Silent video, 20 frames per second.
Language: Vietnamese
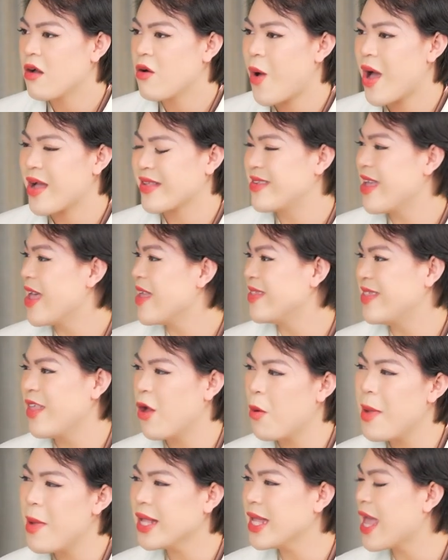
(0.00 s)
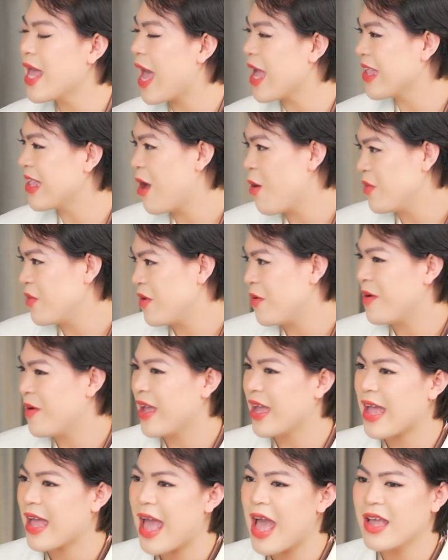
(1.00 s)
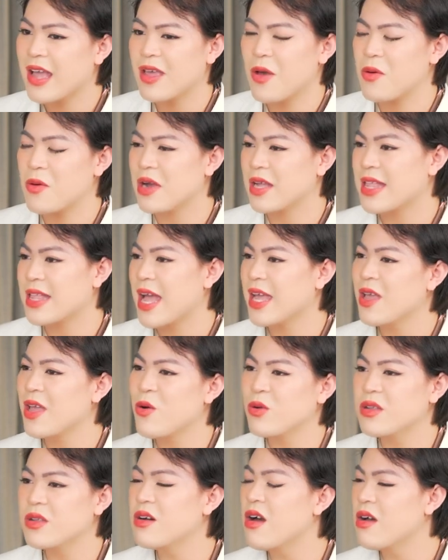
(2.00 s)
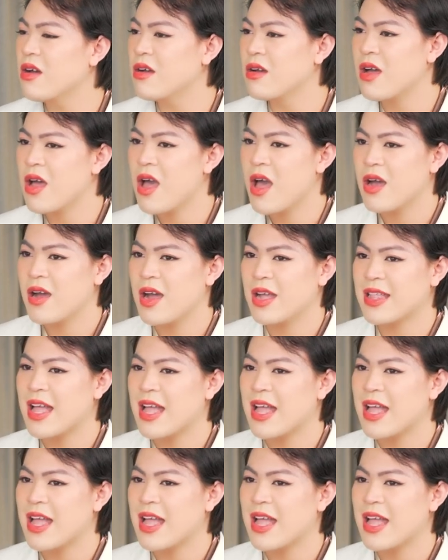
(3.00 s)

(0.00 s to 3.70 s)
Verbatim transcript: hoàng chế giễu bất kỳ hành động gì của người khác kiểu người ta yêu đương người